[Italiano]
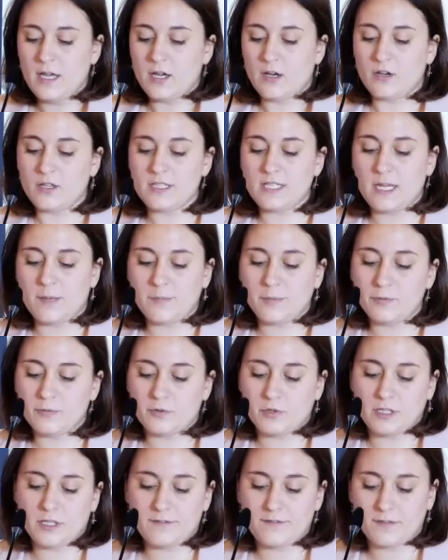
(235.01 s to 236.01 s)
così
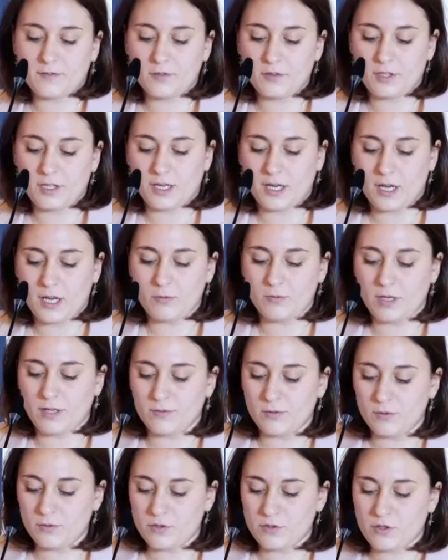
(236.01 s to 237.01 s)
appunto da favorire
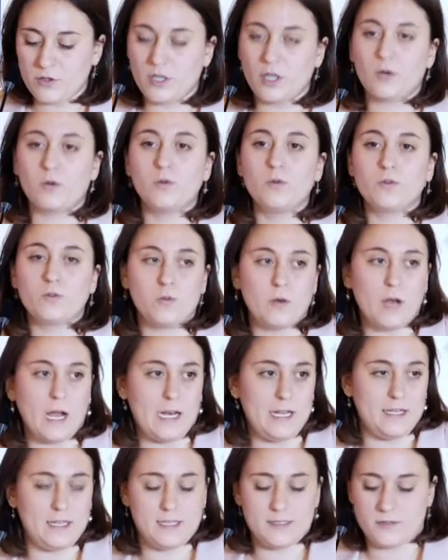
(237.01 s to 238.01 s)
un'evoluzione
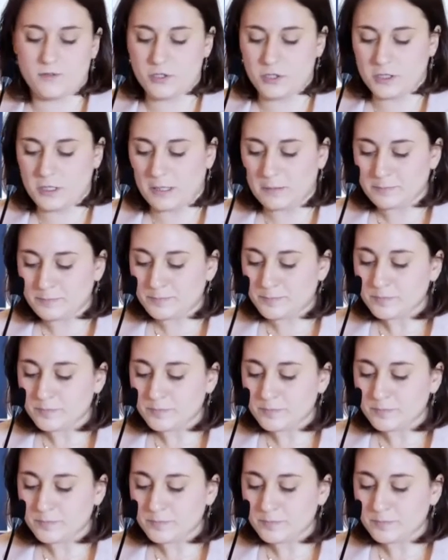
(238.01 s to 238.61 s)
culturale della società.